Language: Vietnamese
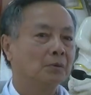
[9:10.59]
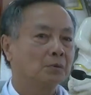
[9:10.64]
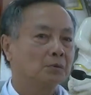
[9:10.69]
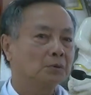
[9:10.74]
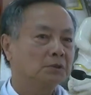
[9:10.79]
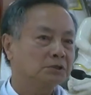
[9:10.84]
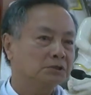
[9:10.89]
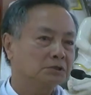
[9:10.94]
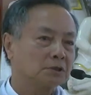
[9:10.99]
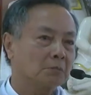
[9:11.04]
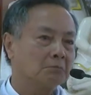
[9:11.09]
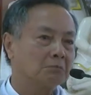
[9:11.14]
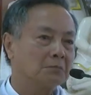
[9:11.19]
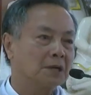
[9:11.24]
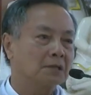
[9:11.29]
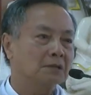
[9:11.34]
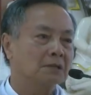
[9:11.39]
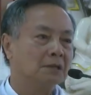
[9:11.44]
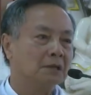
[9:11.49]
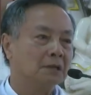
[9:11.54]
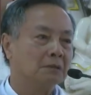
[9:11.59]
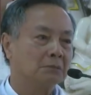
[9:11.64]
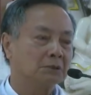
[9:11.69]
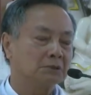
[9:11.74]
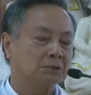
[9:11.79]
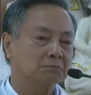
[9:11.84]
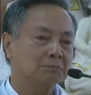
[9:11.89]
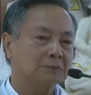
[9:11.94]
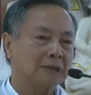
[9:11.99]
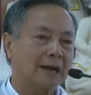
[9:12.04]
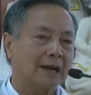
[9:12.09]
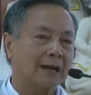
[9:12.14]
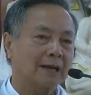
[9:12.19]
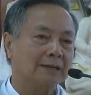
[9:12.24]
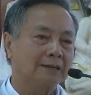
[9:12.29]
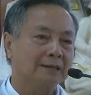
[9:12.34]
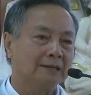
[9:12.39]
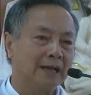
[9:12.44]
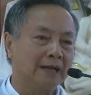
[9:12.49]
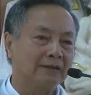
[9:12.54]
như trong bước đường mà chúng ta
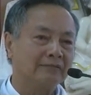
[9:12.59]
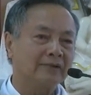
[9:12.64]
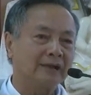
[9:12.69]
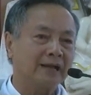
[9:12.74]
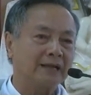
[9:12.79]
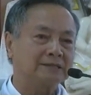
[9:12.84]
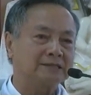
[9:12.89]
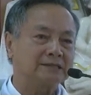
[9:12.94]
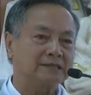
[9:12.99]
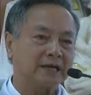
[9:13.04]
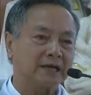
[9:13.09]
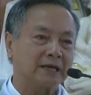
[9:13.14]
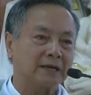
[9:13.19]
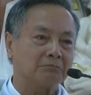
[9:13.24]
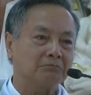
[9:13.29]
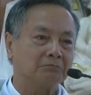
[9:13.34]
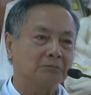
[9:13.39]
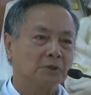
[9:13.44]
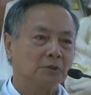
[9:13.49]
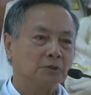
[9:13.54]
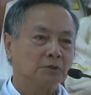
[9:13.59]
đi đến với anh chị em